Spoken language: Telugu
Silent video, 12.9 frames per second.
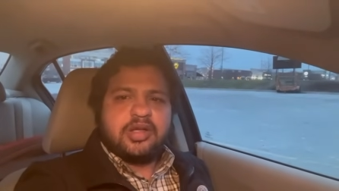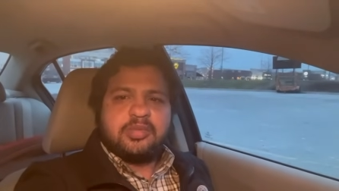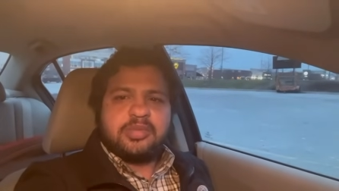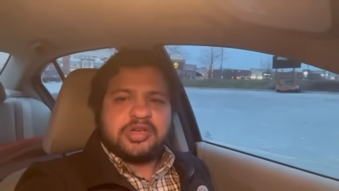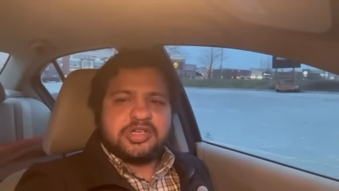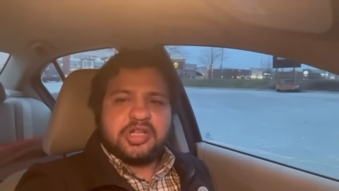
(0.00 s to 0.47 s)

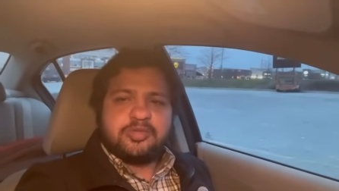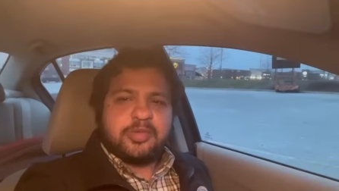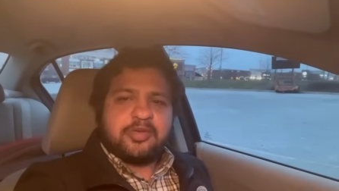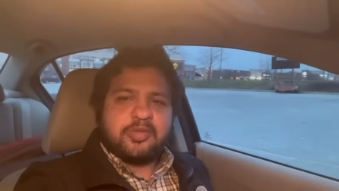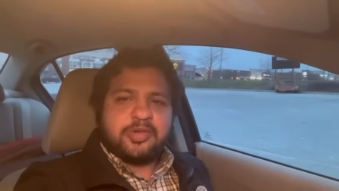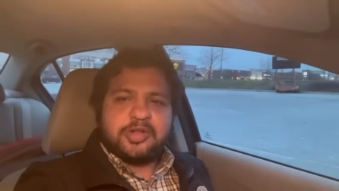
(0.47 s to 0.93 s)
ప్రశాంత్
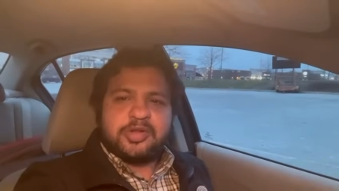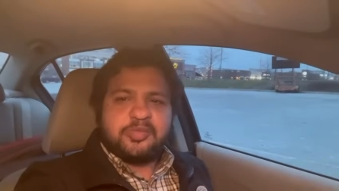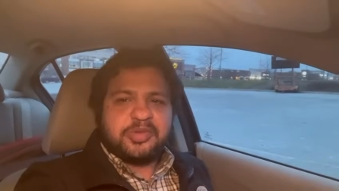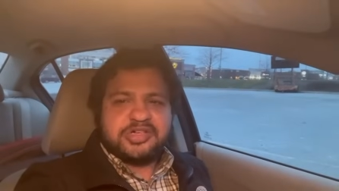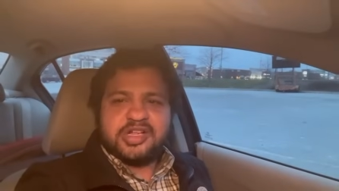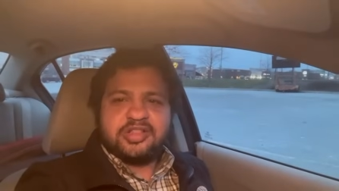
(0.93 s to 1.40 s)
మామ మొత్తం
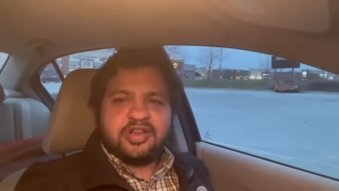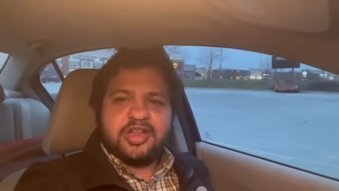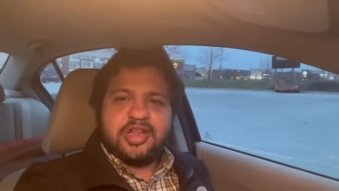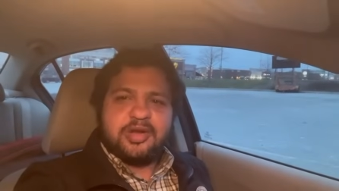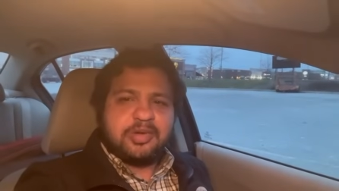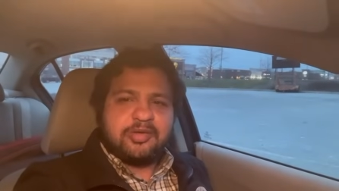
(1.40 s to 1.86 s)
ప్రశాంత్
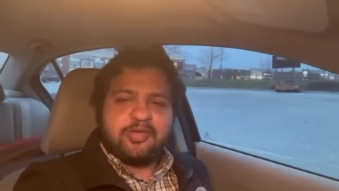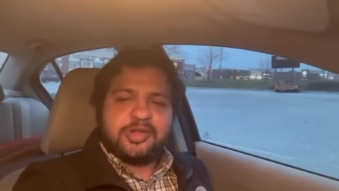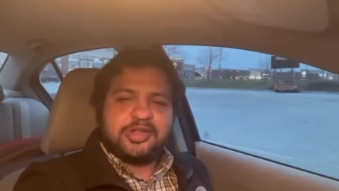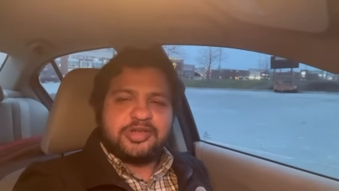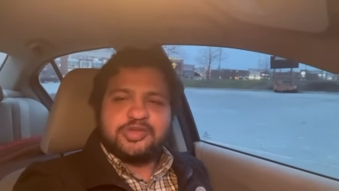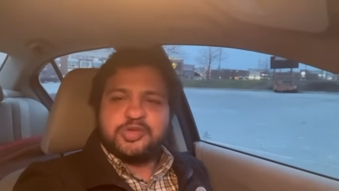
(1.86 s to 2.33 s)
నీలు మామ
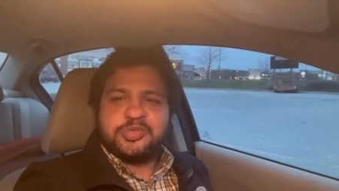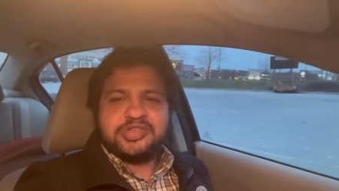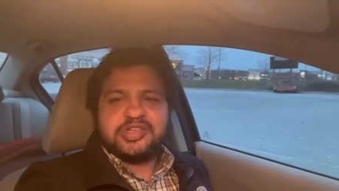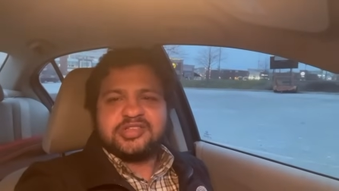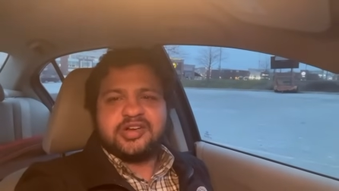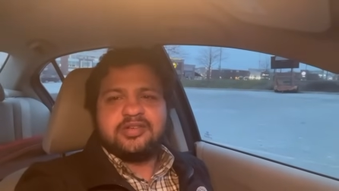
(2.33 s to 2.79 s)
మొత్తం
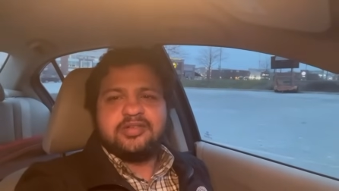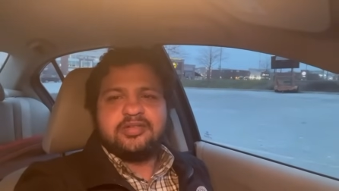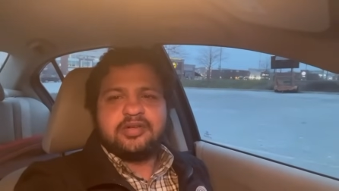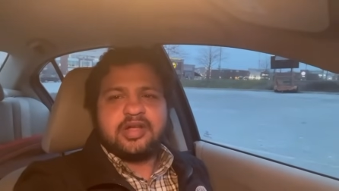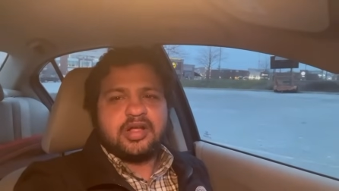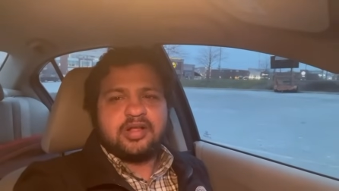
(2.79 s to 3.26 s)
చూపించేశాడు
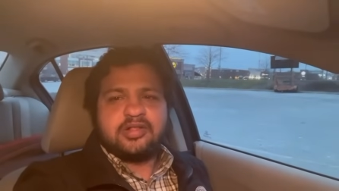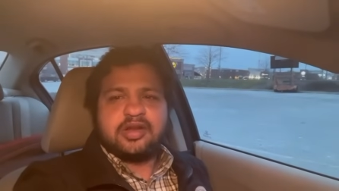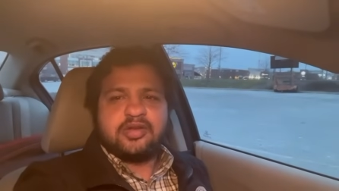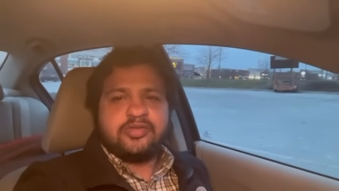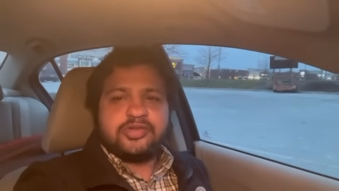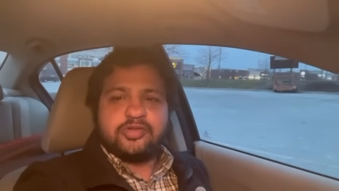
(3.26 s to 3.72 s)

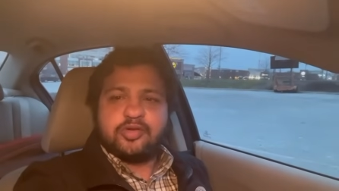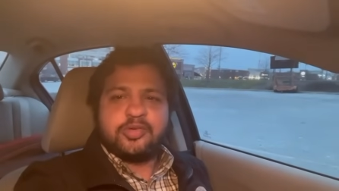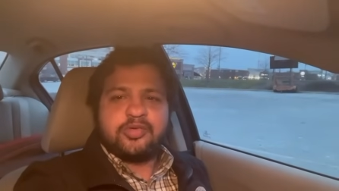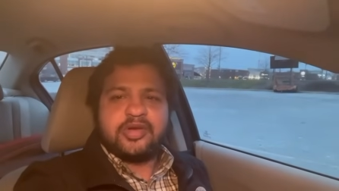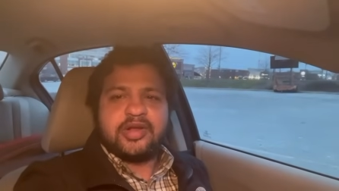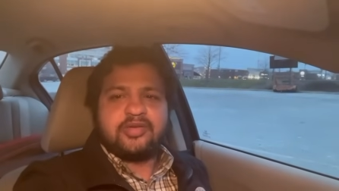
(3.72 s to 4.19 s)
తన
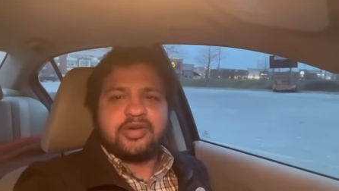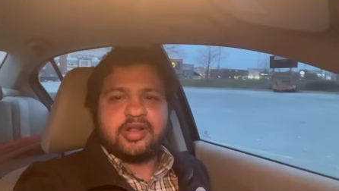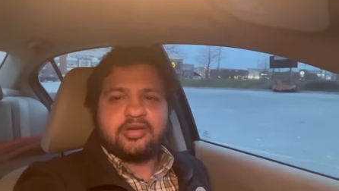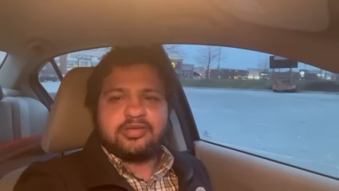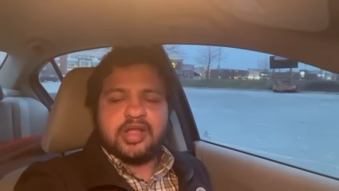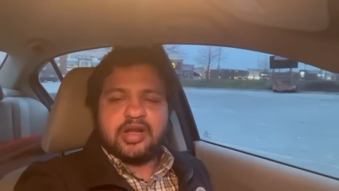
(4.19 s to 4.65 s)
విశ్వరూపం
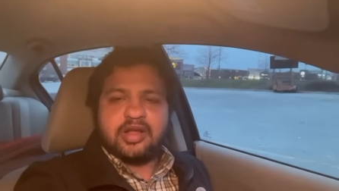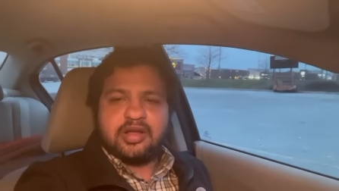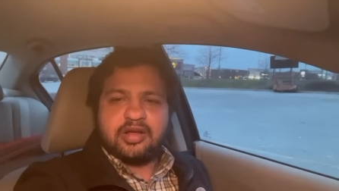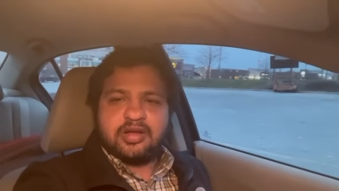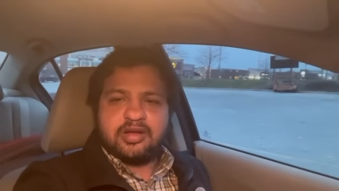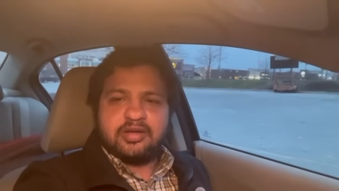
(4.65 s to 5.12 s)
ఏమంటారు తన
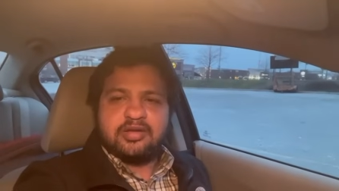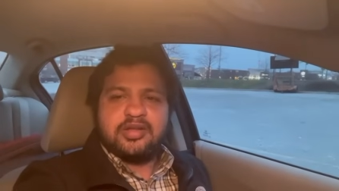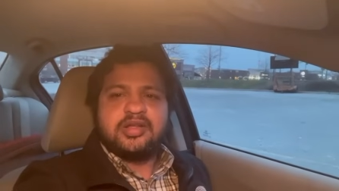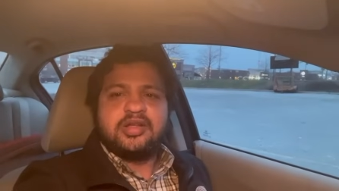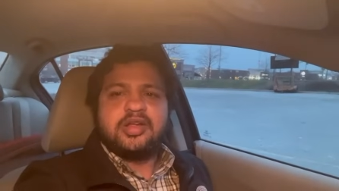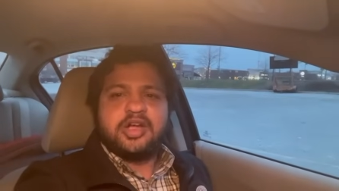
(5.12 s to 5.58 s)

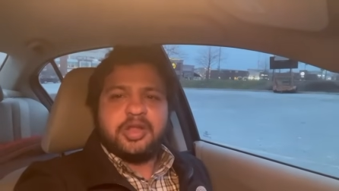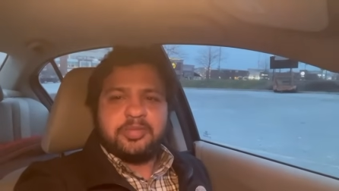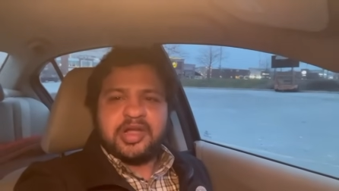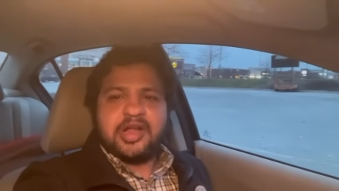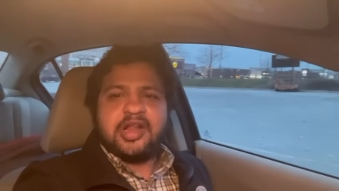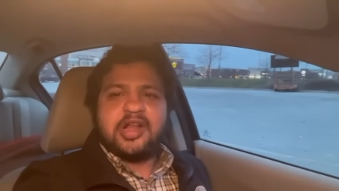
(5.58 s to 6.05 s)

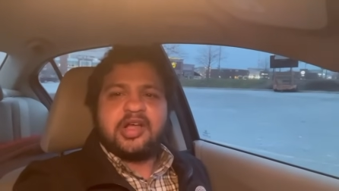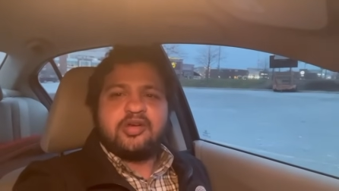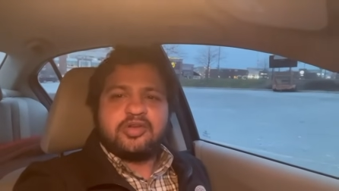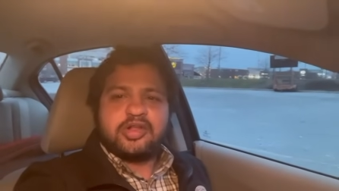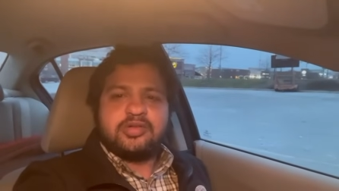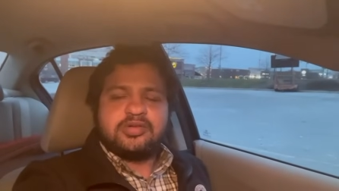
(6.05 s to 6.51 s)
టిపికల్ ఎలా
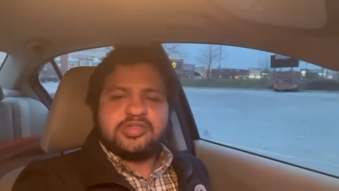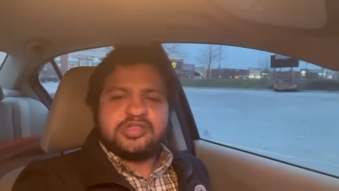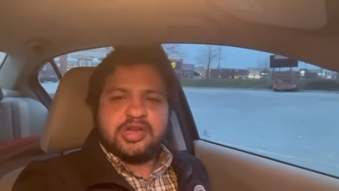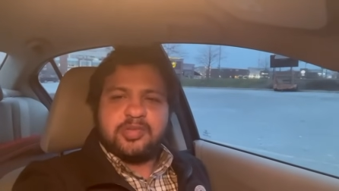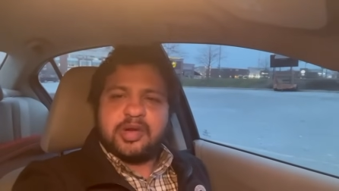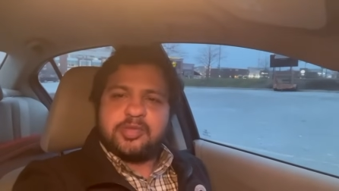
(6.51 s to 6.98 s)
ఉంటుందో
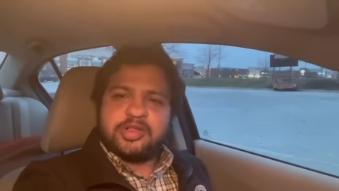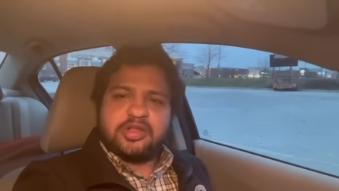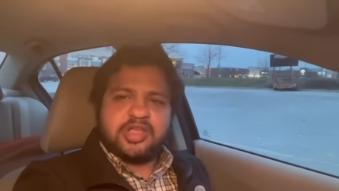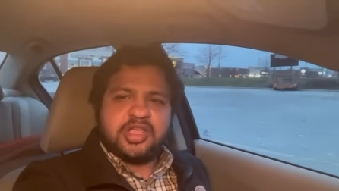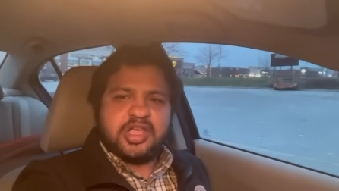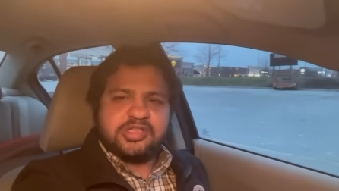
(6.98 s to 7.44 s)
సినిమా
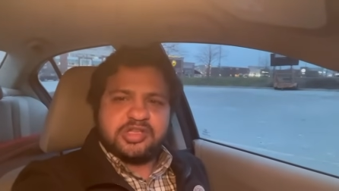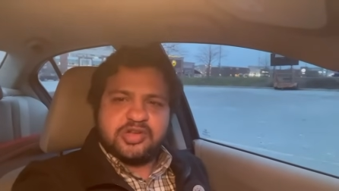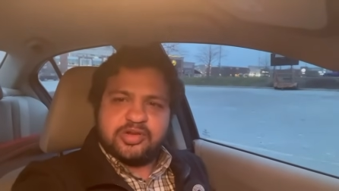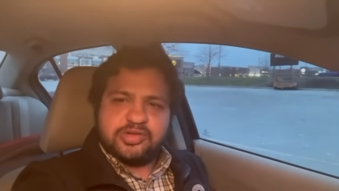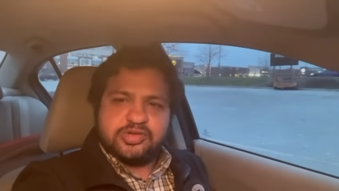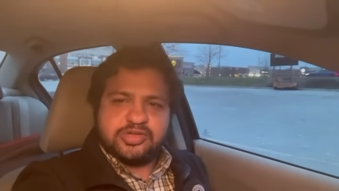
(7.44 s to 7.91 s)
మొత్తం
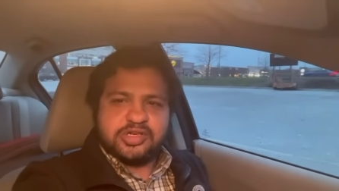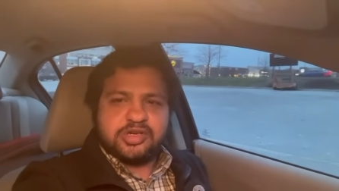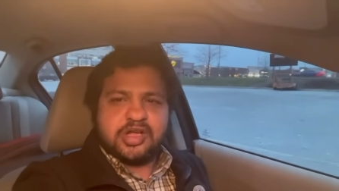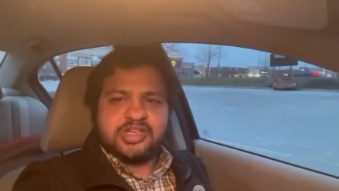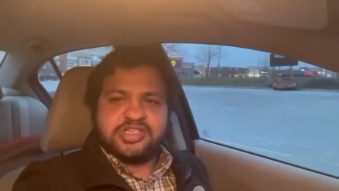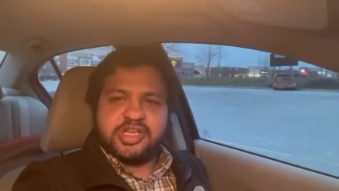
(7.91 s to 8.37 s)
కేజీఎఫ్లో
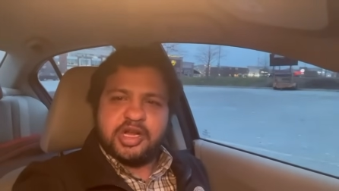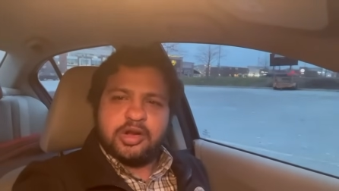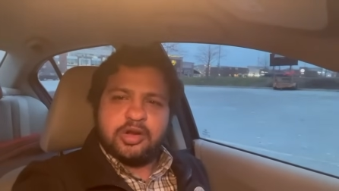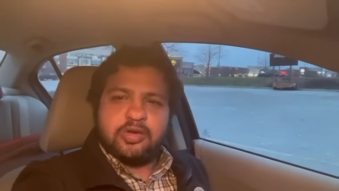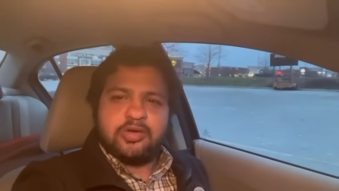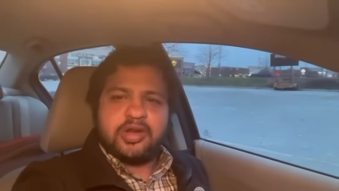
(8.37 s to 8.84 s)
చూసినట్టు ఆ
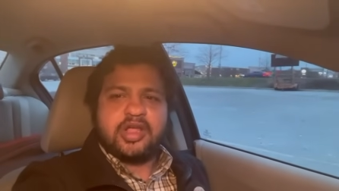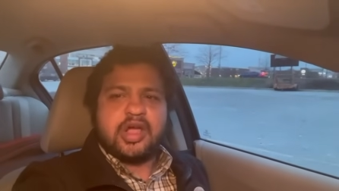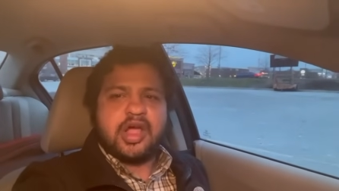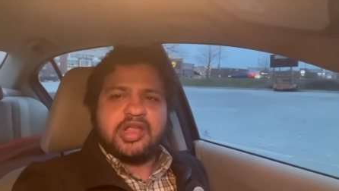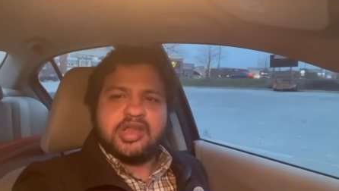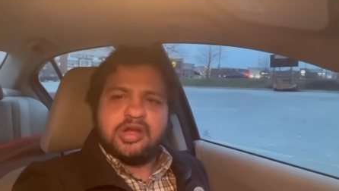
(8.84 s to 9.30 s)
షేడ్లోనే
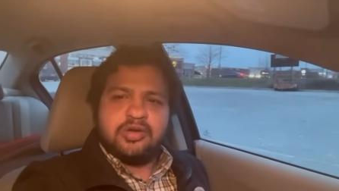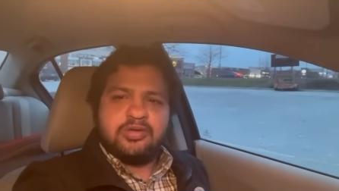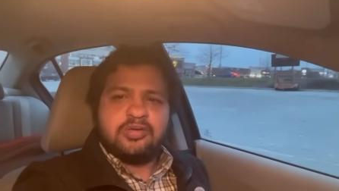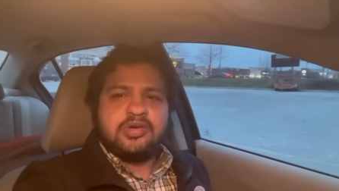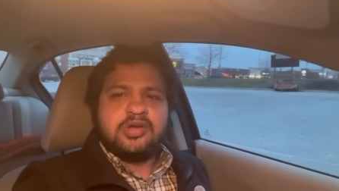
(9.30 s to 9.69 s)
ఆ ఇల్లు